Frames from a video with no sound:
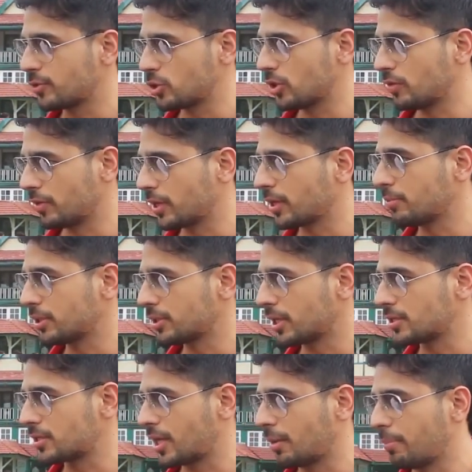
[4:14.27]
जो विक्रम बत्रा
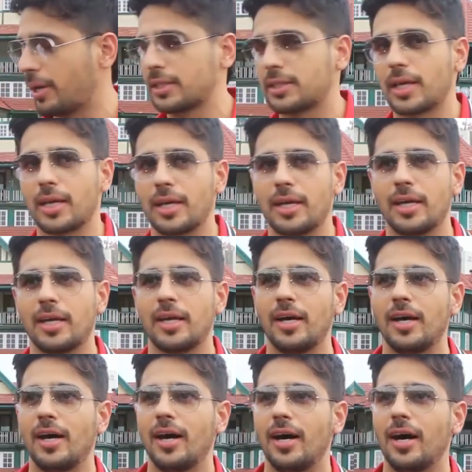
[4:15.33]
इसकी बात कर रहे
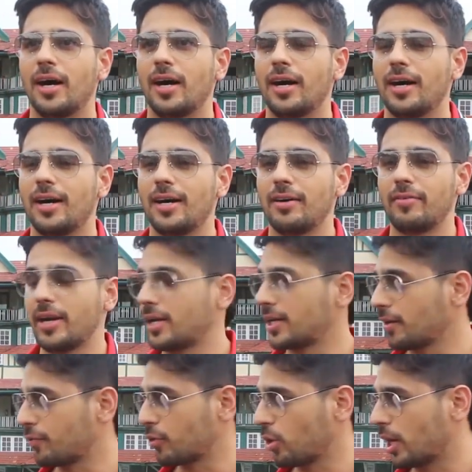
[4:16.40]
हैं वेरी
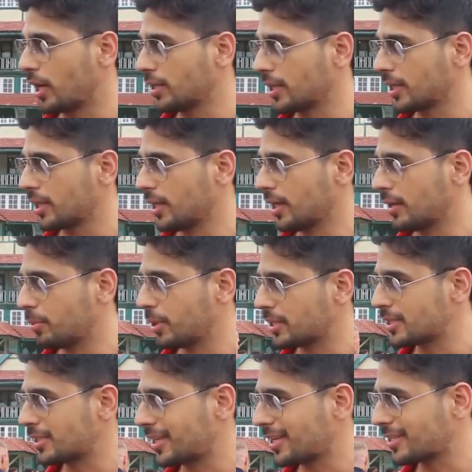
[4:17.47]
टफ रोल आई थिंक मेरी
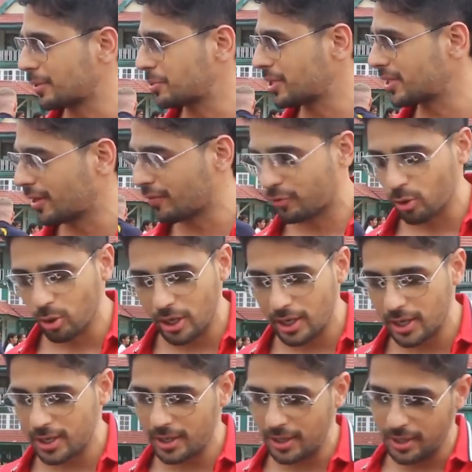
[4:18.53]
ज़िंदगी का सबसे टफ रोल
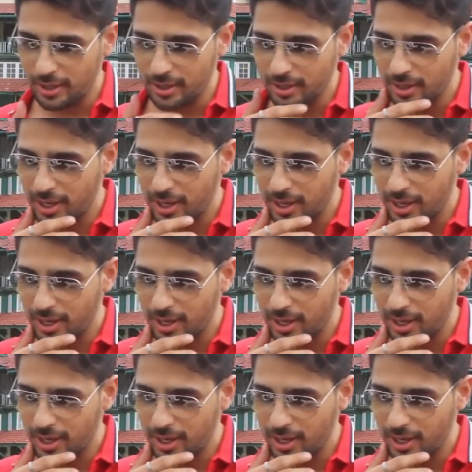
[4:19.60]
है uh,